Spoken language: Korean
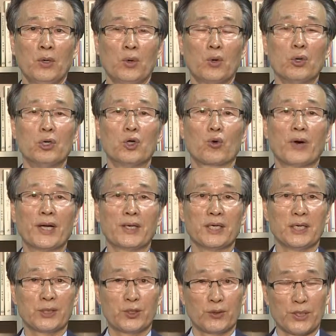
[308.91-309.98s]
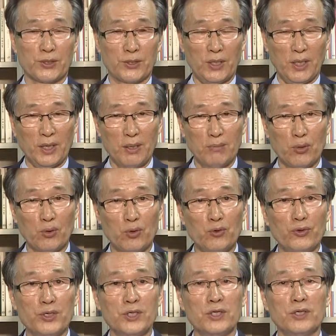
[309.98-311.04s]
오늘도 관계 속에서 행복을
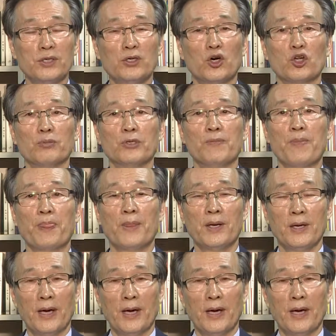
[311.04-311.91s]
누리시는 여러분